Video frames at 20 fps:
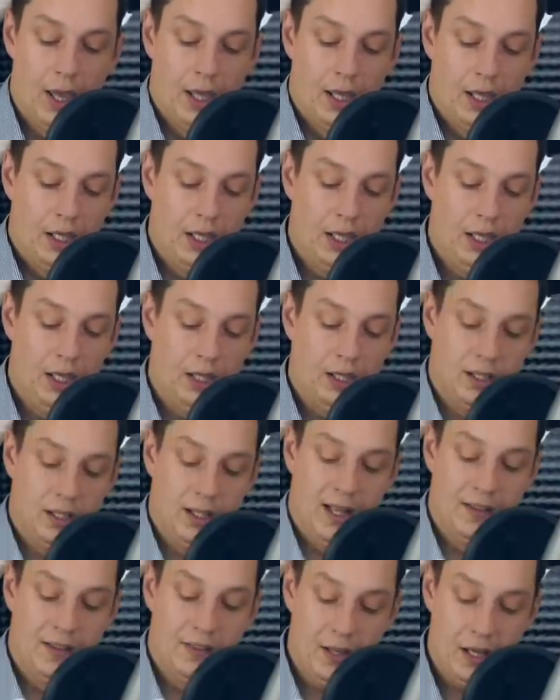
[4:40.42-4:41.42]
И
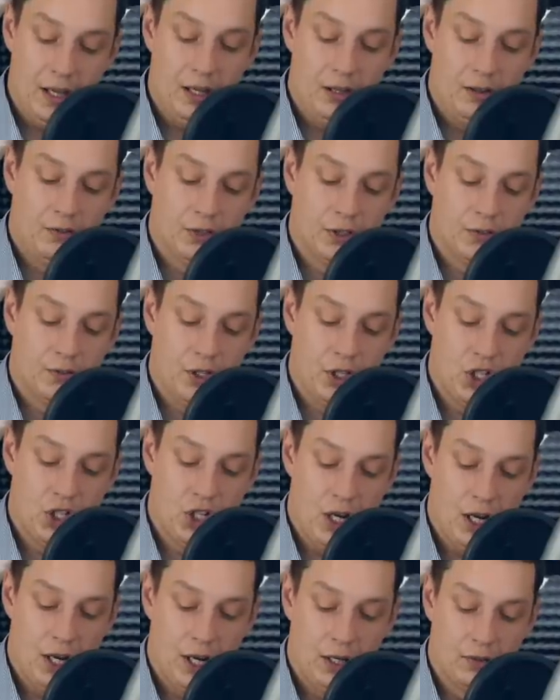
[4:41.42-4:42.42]
она
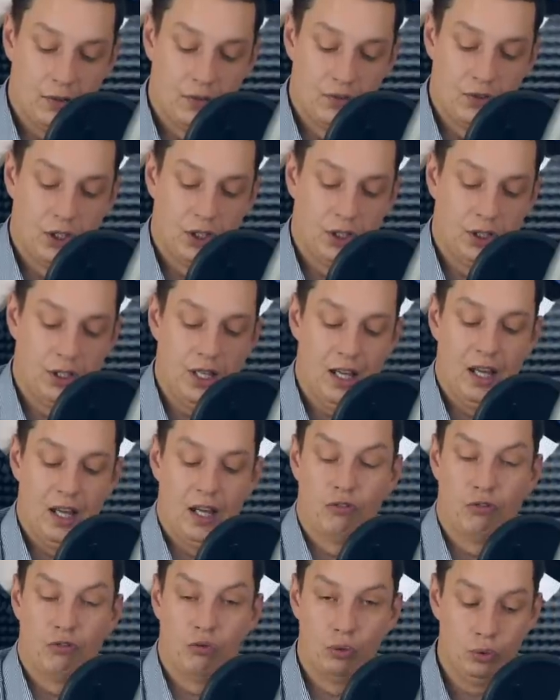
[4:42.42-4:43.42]
возвращает всегда
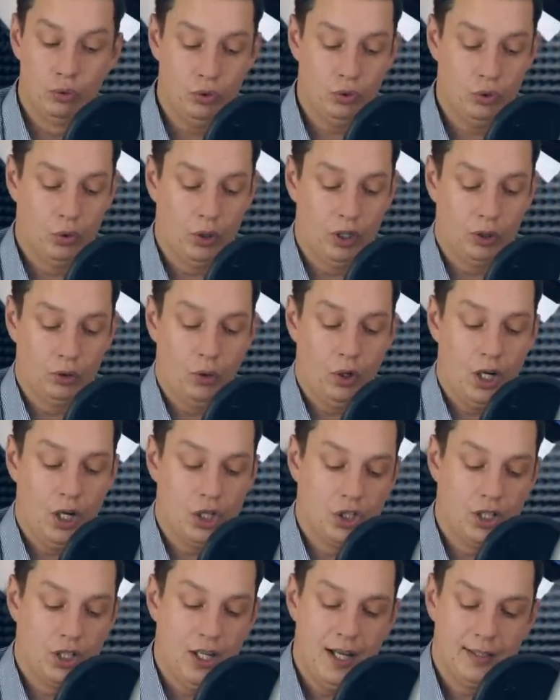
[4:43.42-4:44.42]
функцию, которая
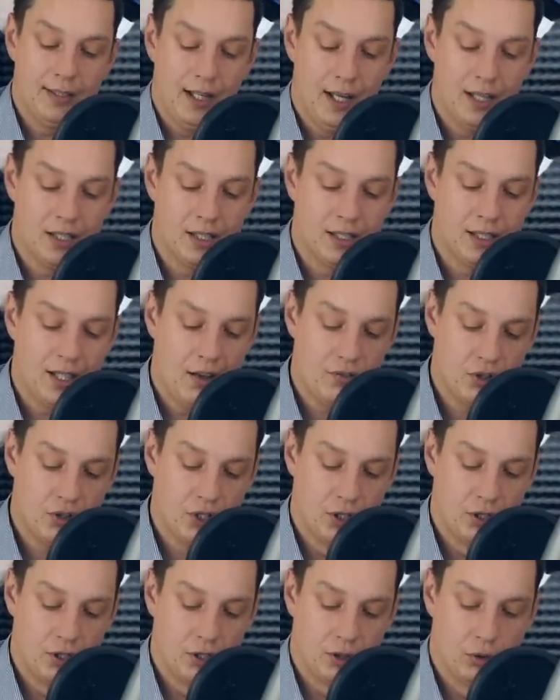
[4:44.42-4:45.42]
ожидает
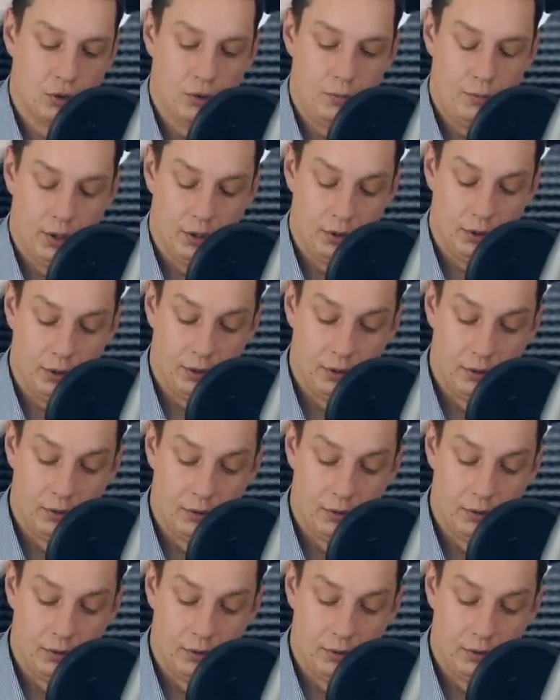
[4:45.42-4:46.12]
оставшиеся аргументы.